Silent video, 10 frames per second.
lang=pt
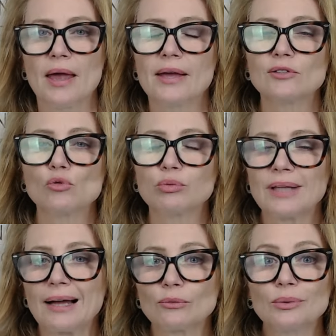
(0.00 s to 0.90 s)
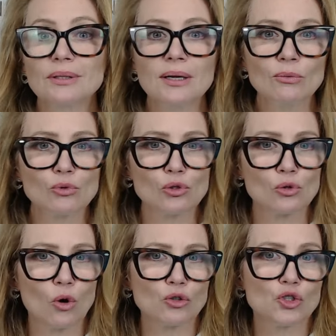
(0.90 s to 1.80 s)
resultado não
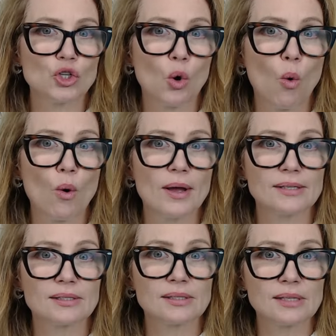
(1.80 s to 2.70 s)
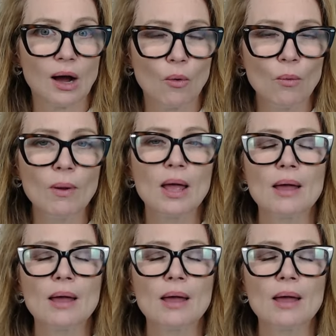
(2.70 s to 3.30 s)
só de correção,